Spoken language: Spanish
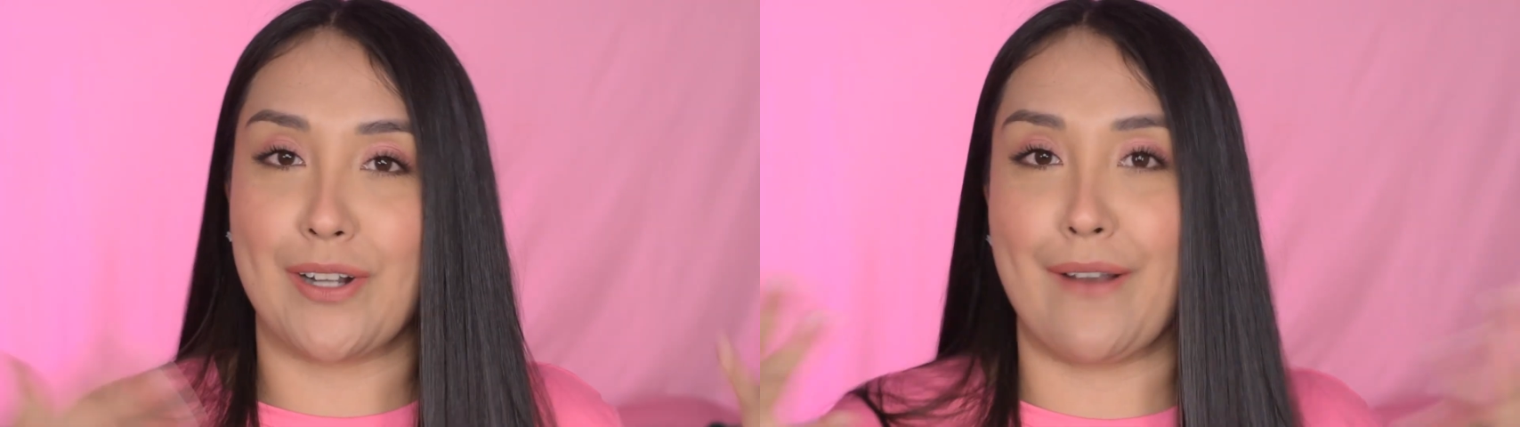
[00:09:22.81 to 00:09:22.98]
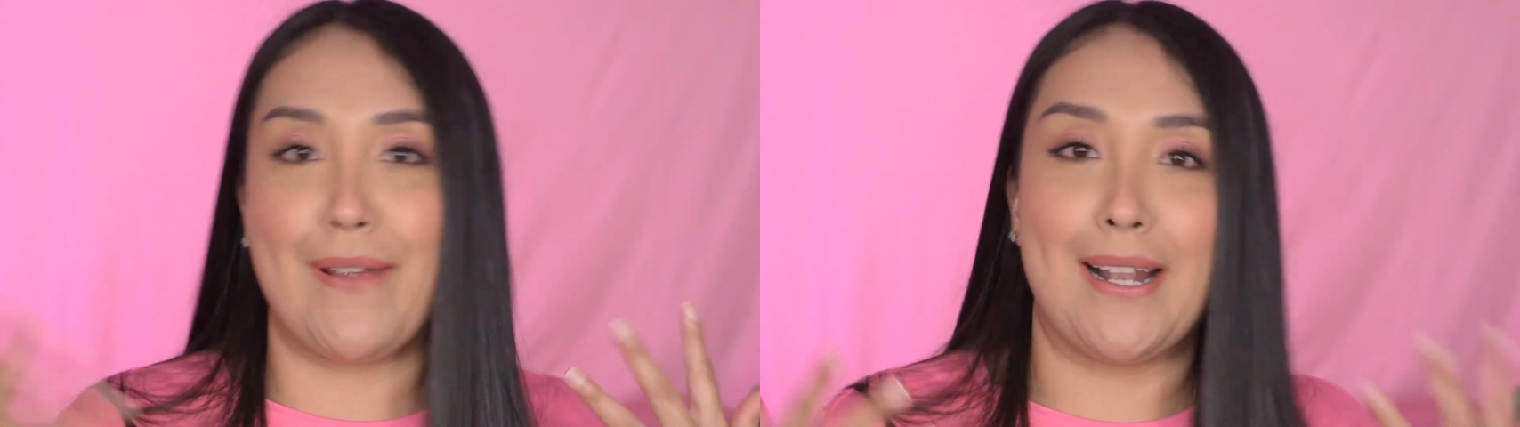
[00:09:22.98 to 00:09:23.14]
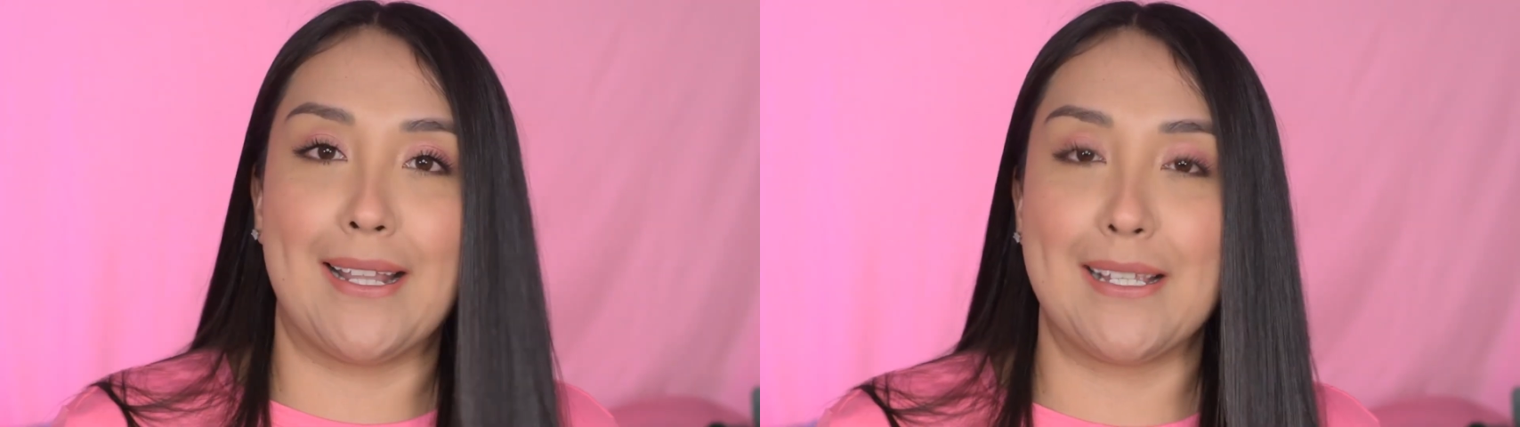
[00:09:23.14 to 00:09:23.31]

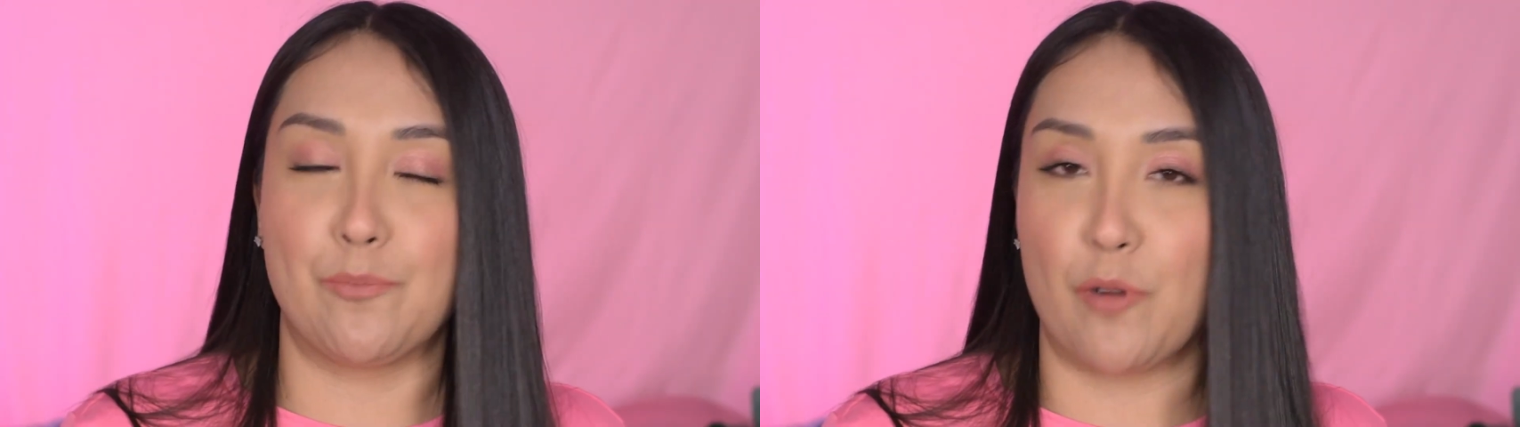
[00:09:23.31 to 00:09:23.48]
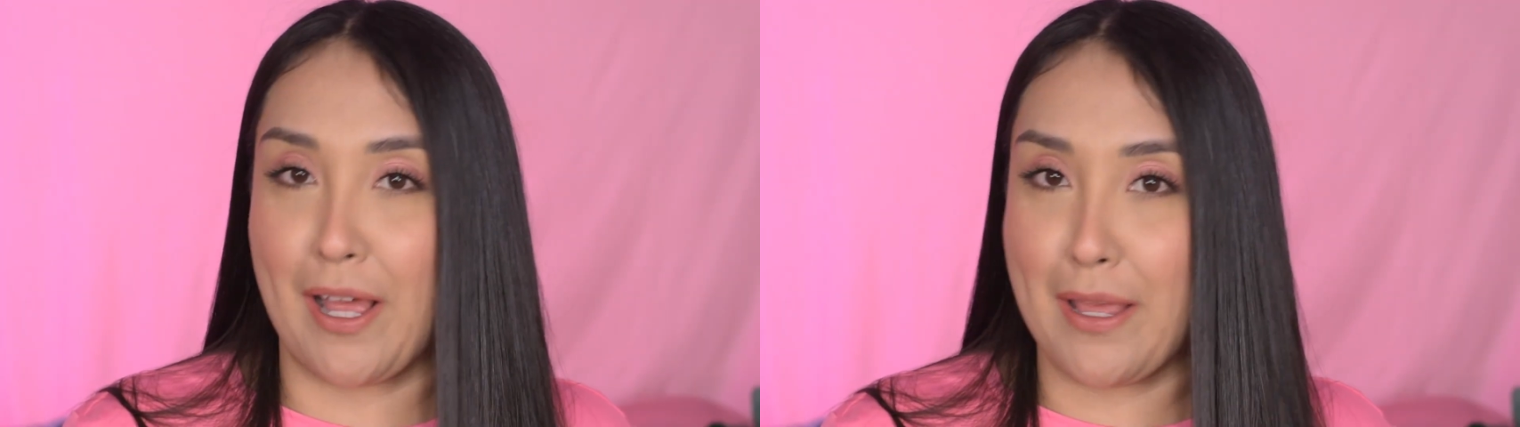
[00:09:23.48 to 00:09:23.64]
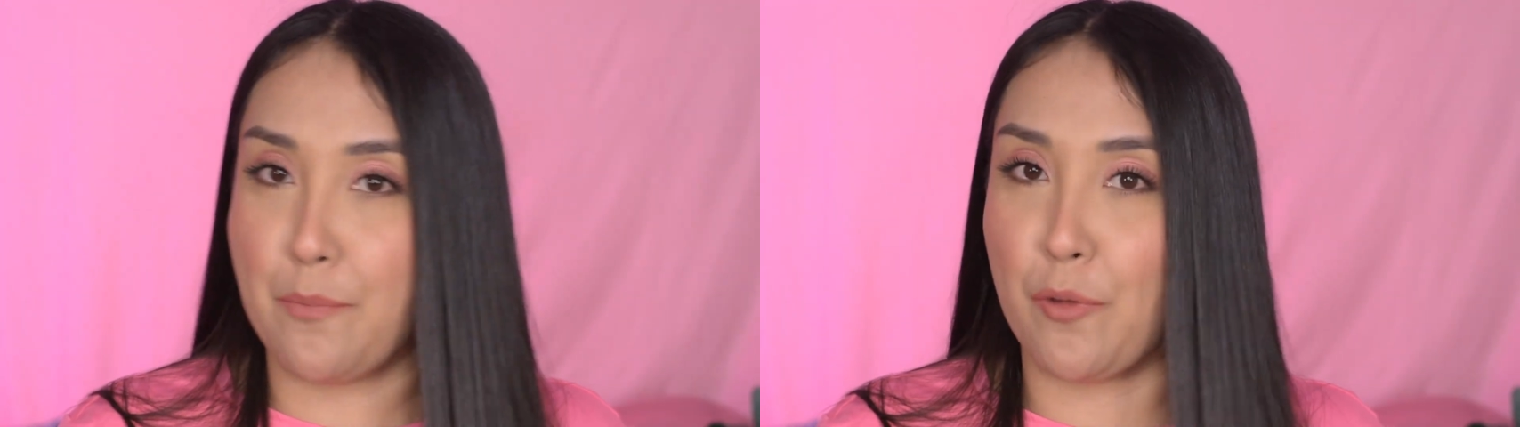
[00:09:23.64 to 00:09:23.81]
rebeldes
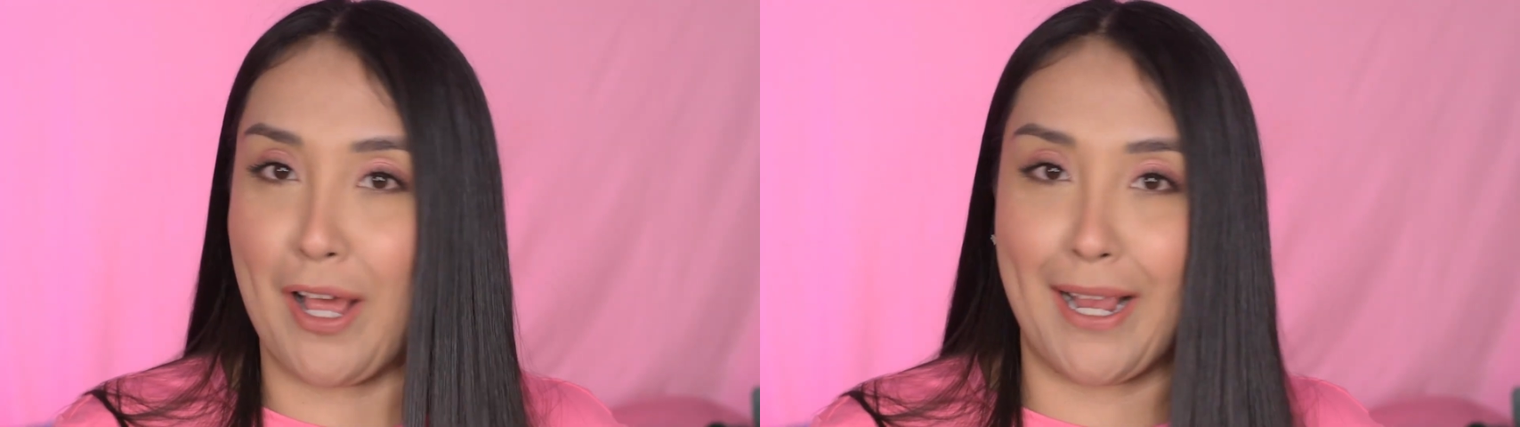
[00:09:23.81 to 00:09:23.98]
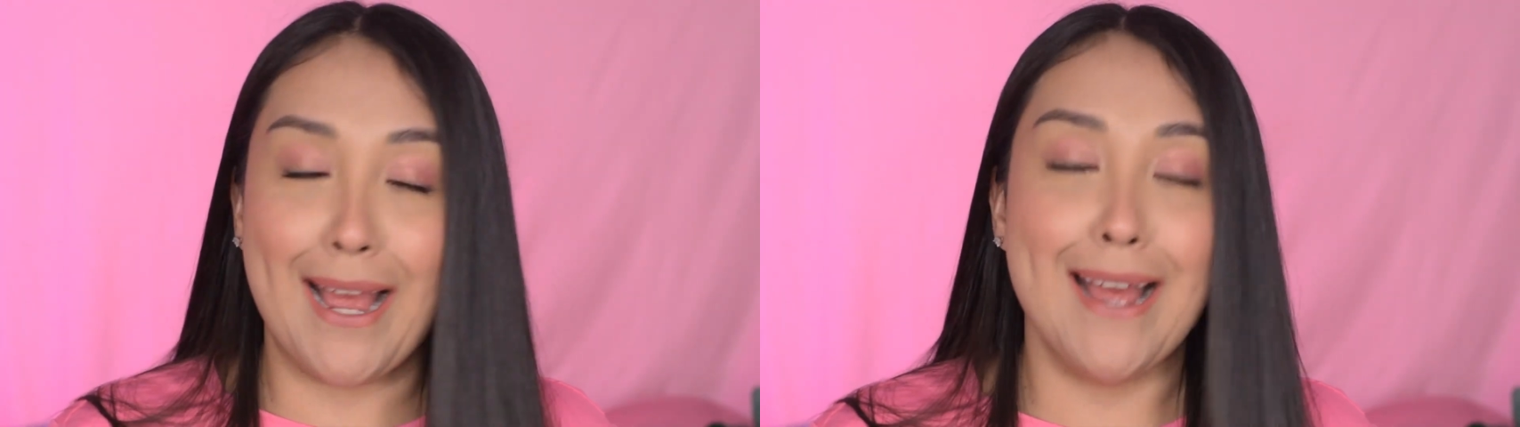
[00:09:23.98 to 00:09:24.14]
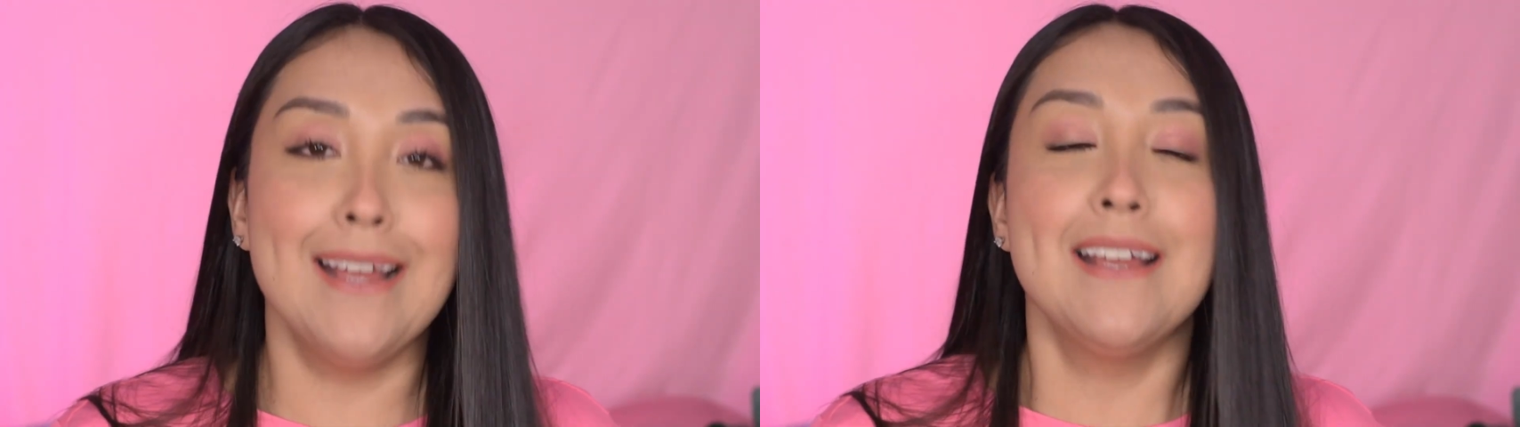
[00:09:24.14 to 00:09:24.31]
por ahí por
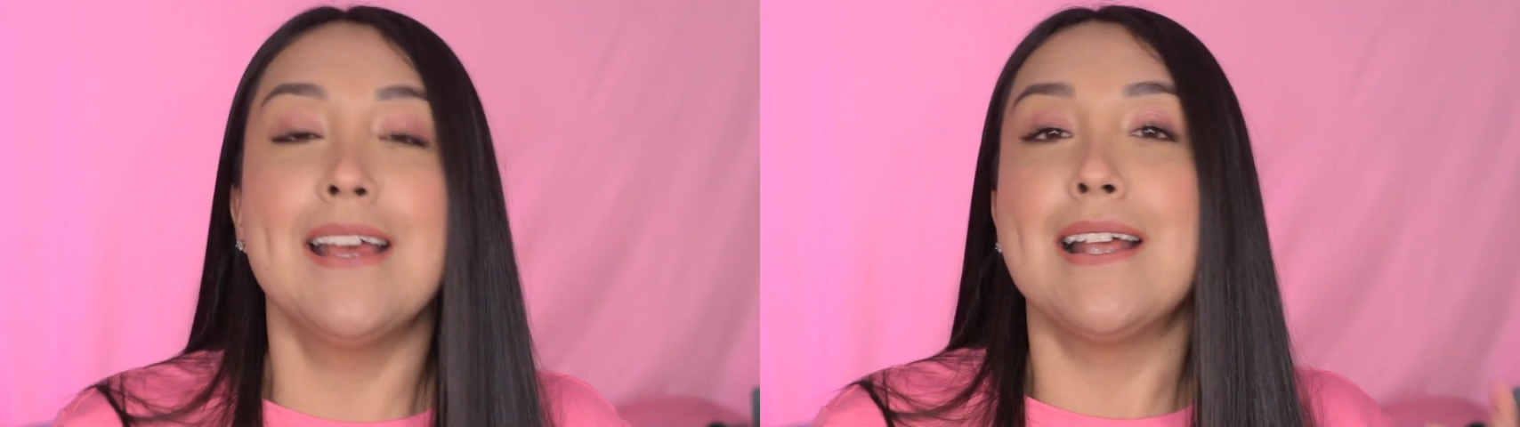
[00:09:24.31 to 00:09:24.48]
acá.